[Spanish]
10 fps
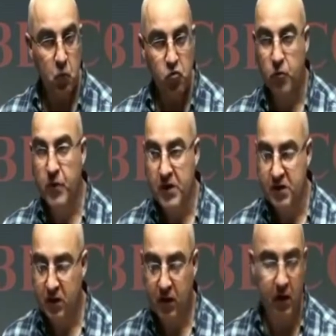mucho
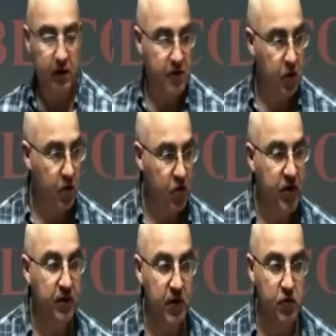más que el resto de los
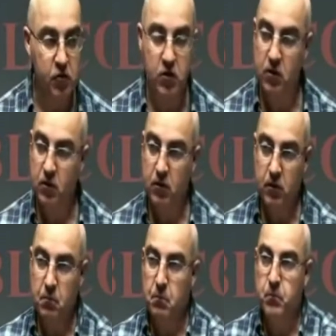sentidos
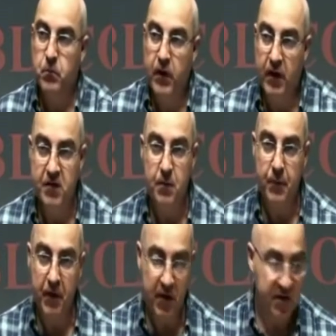que
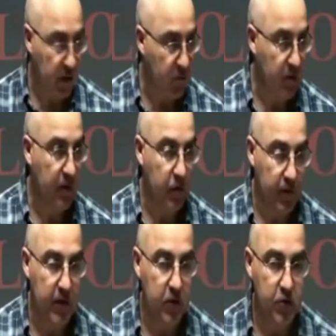siempre estamos hablando
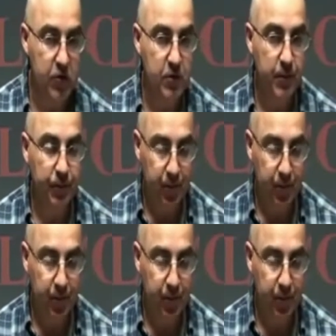de ellos.